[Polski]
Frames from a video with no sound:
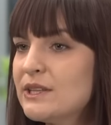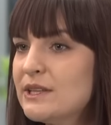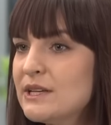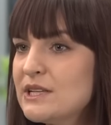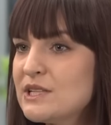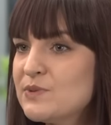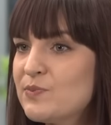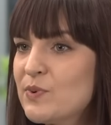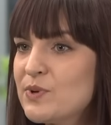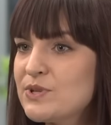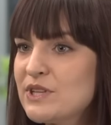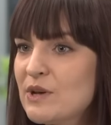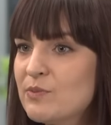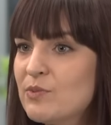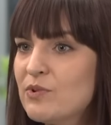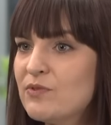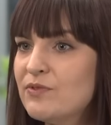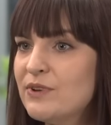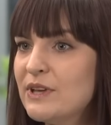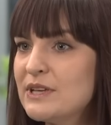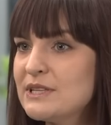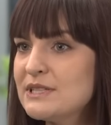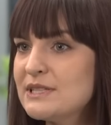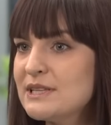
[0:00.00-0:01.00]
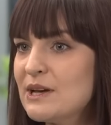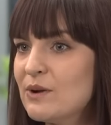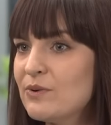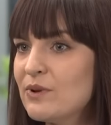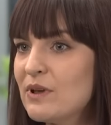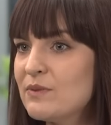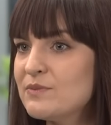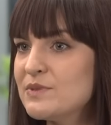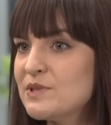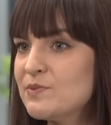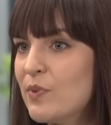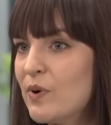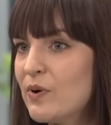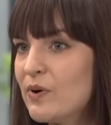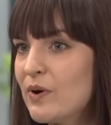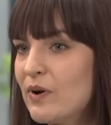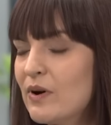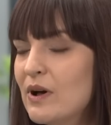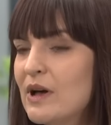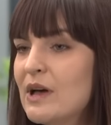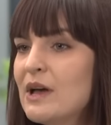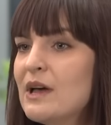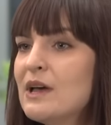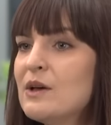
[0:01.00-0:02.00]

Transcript: tych sposobów jest całkiem sporo.